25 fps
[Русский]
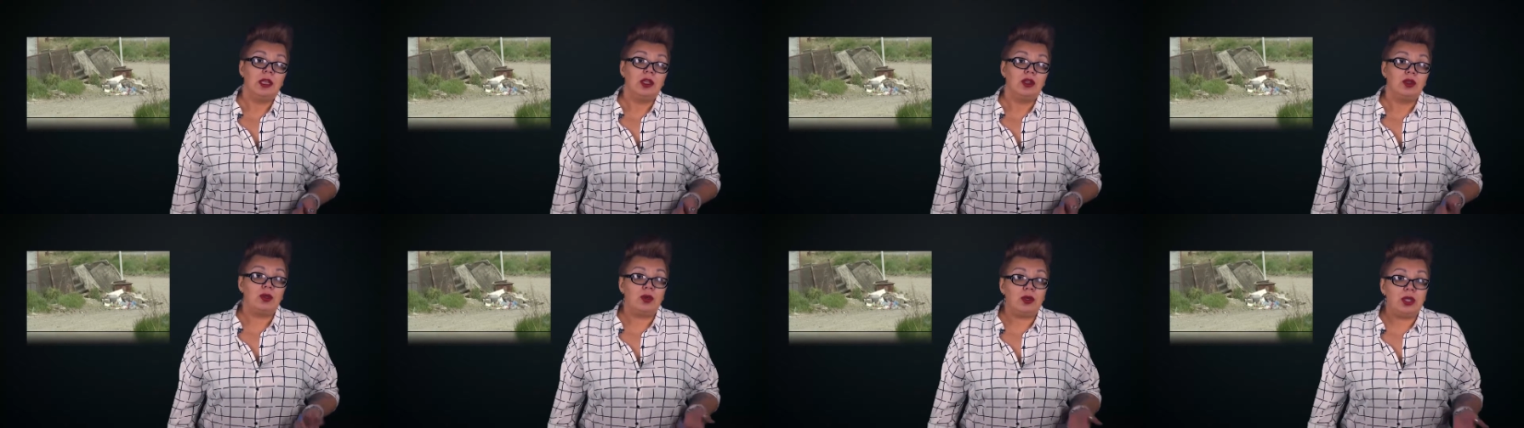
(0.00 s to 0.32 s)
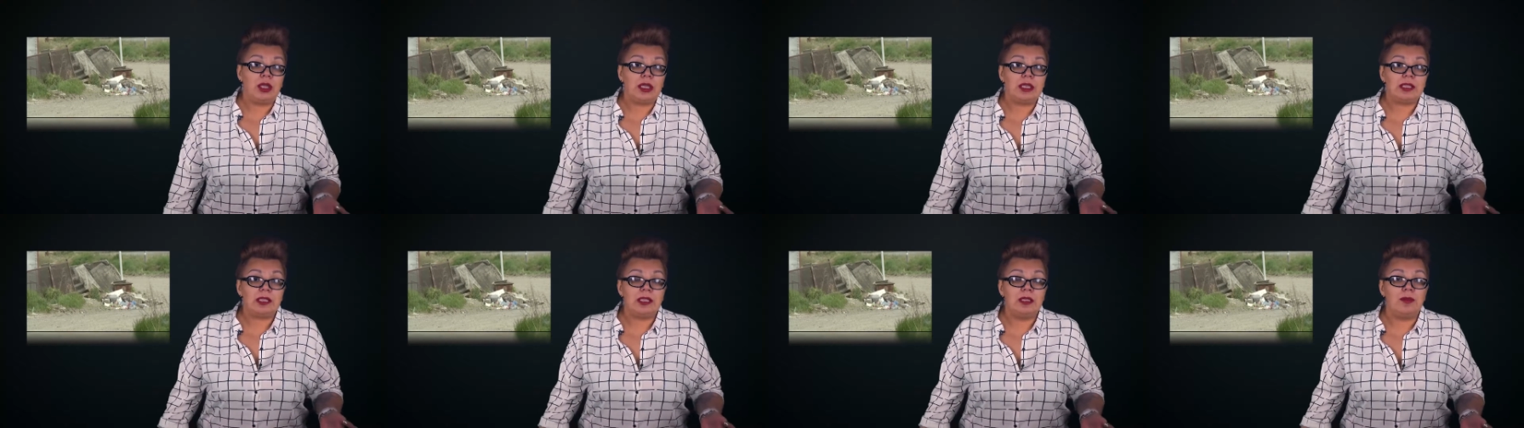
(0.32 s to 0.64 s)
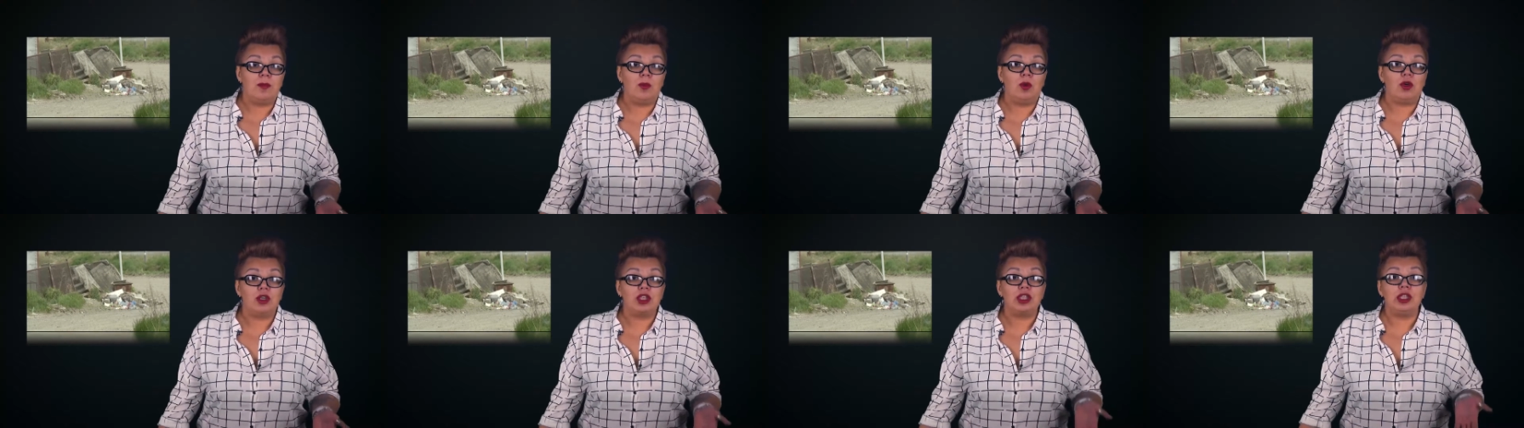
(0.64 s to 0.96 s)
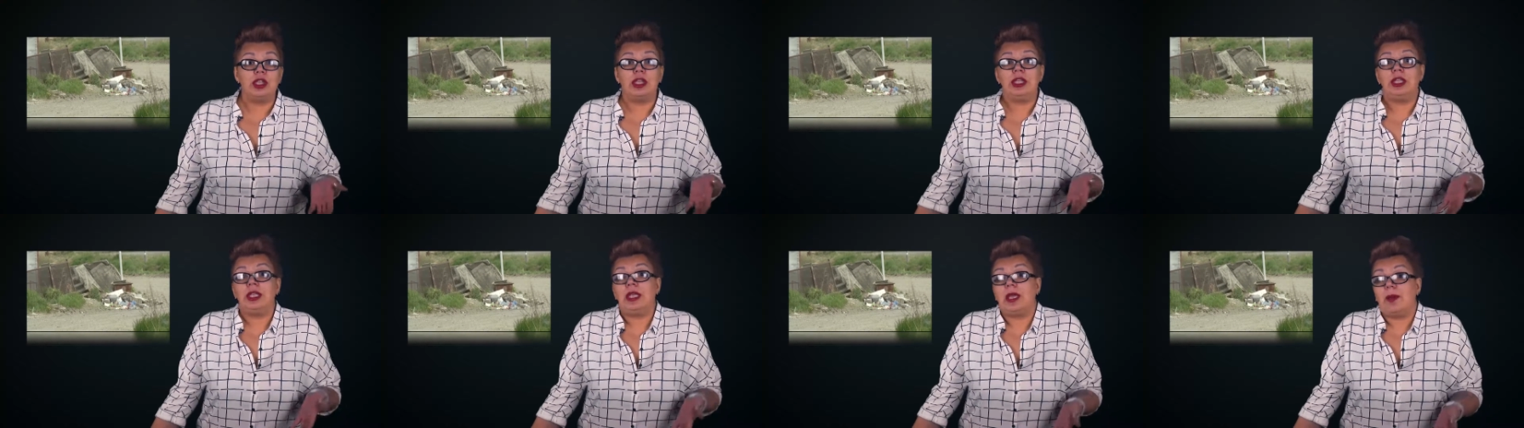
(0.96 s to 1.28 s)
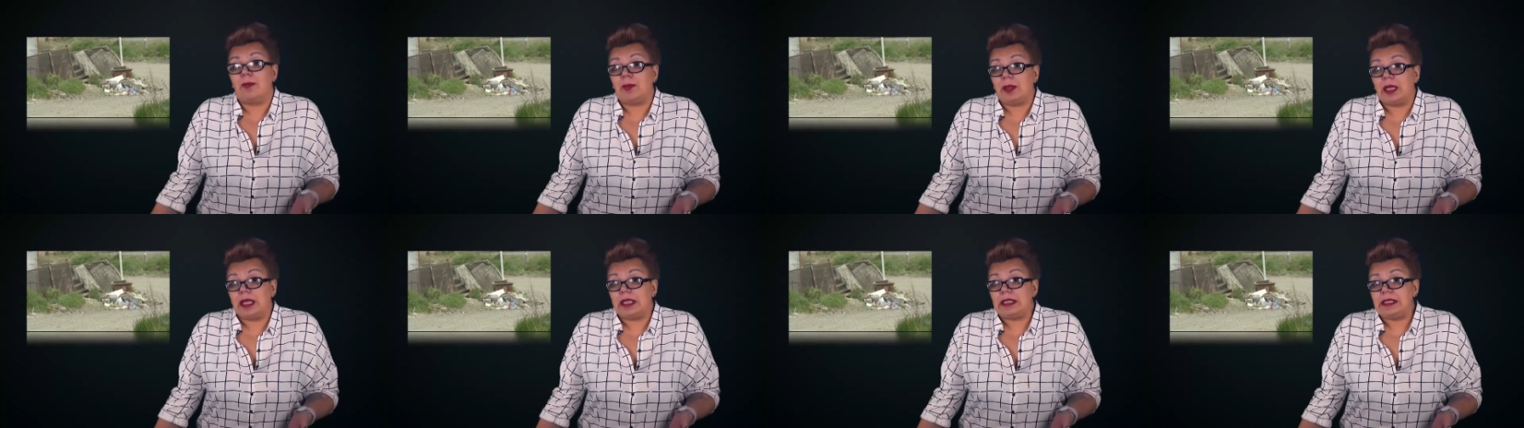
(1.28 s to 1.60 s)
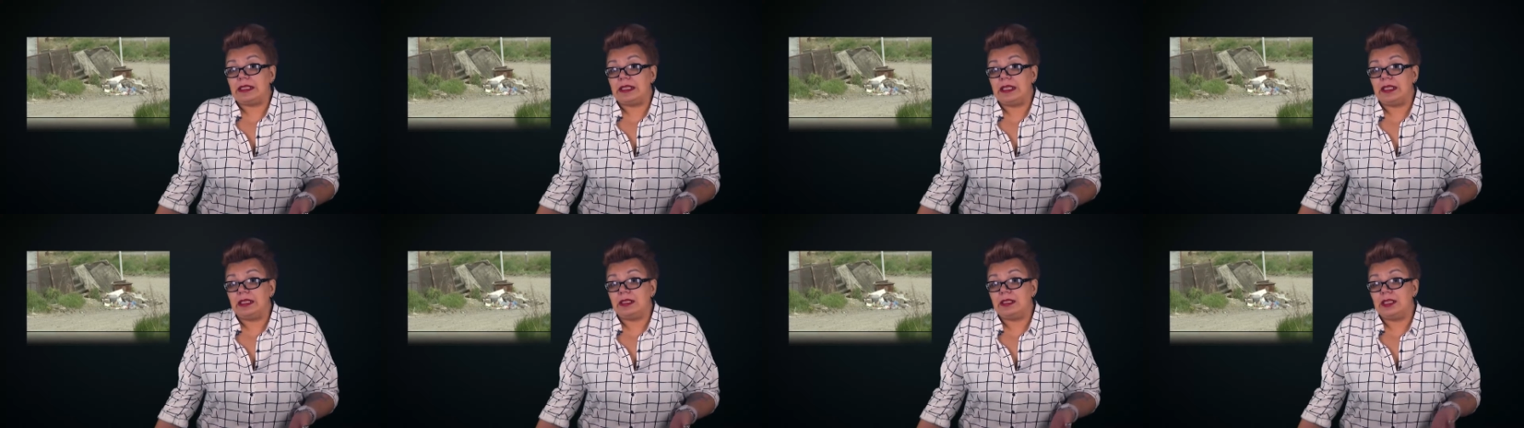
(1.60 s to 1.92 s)
Но если можно не
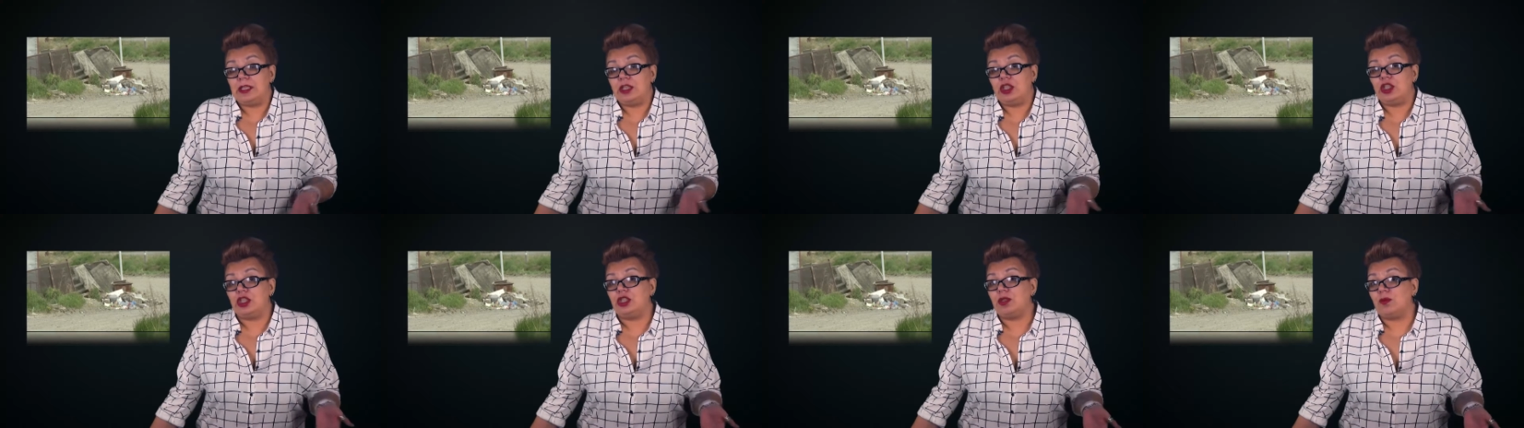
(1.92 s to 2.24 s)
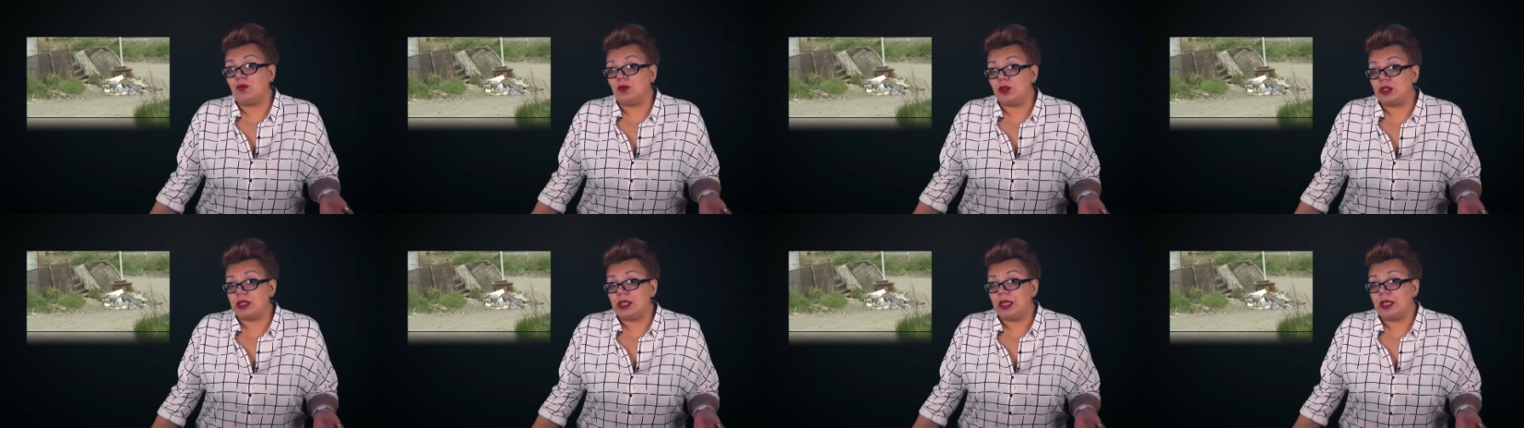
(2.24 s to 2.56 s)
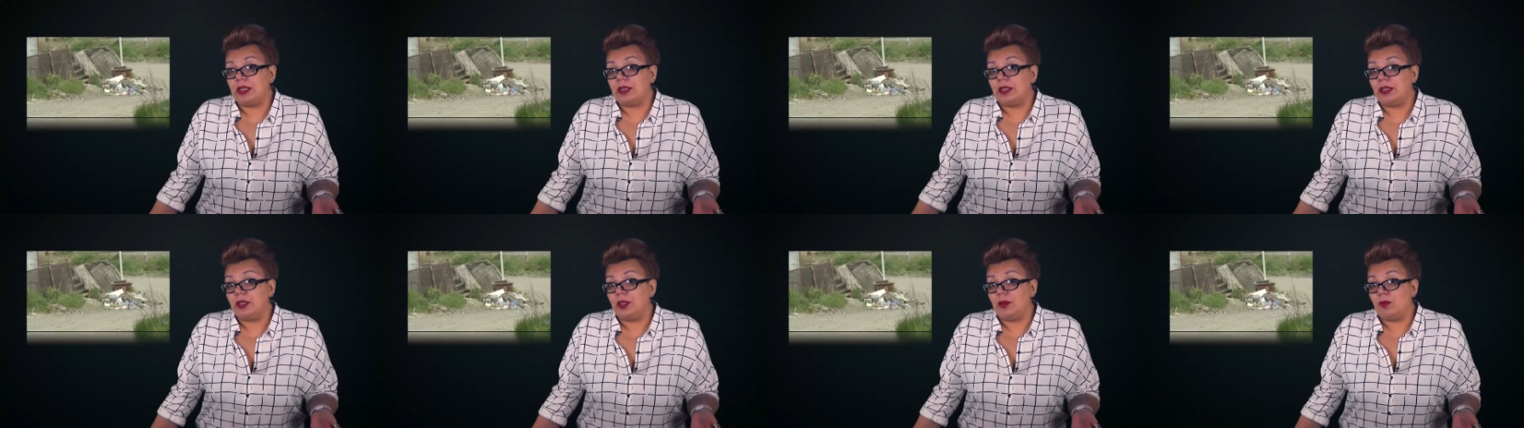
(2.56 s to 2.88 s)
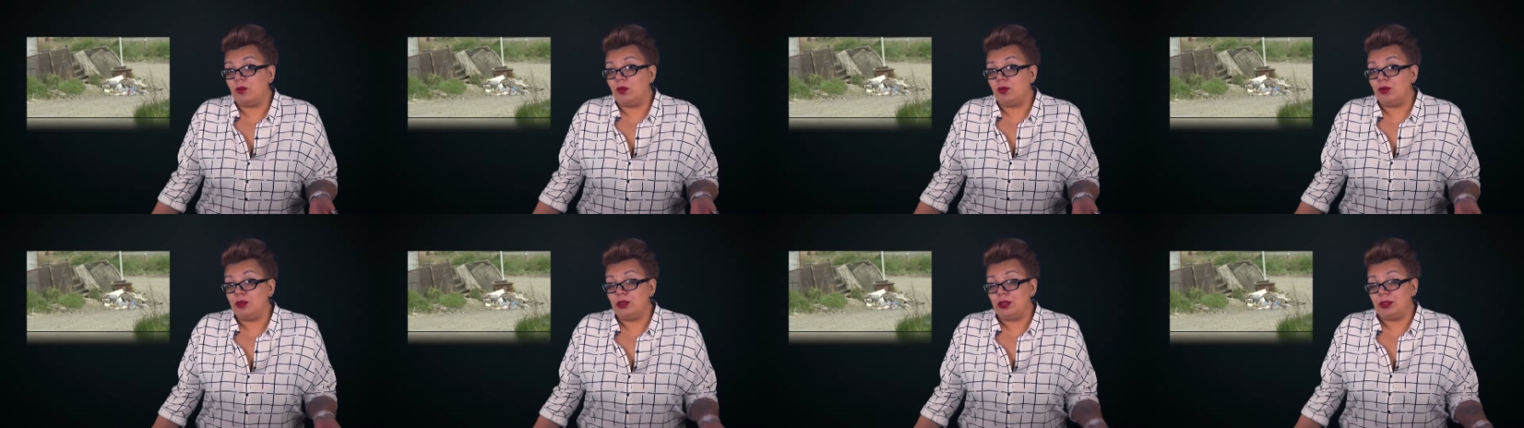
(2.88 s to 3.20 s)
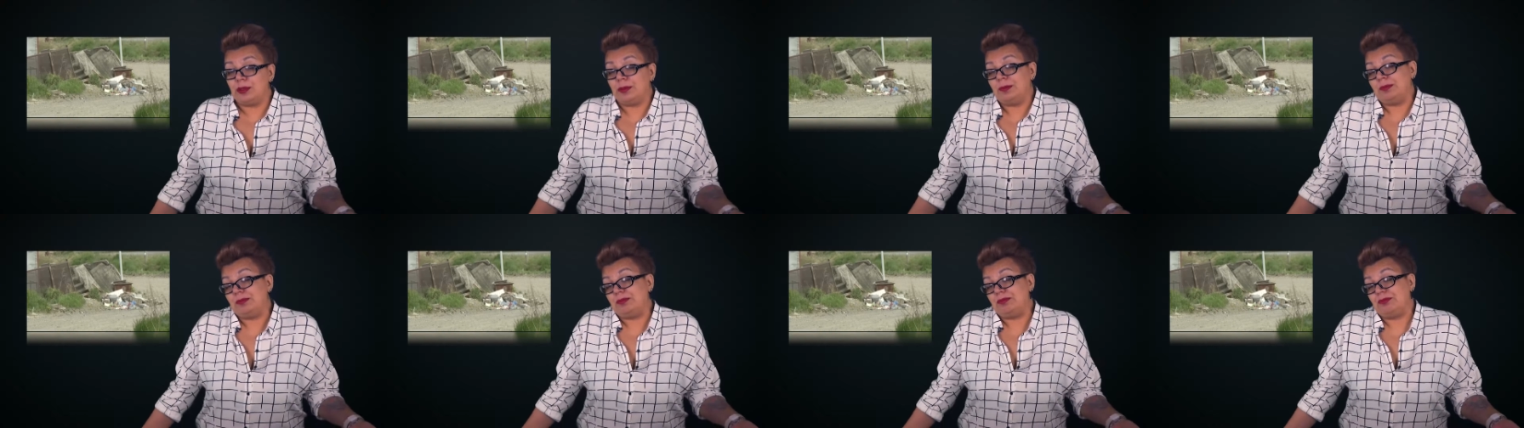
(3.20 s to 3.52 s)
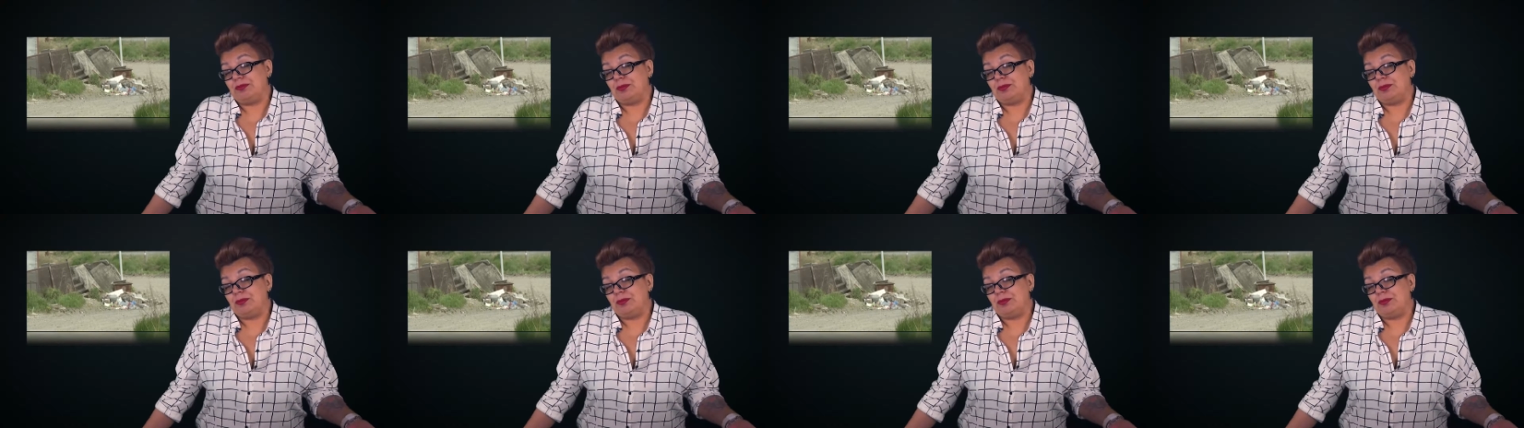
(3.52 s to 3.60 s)
платить и ничего за это не будет,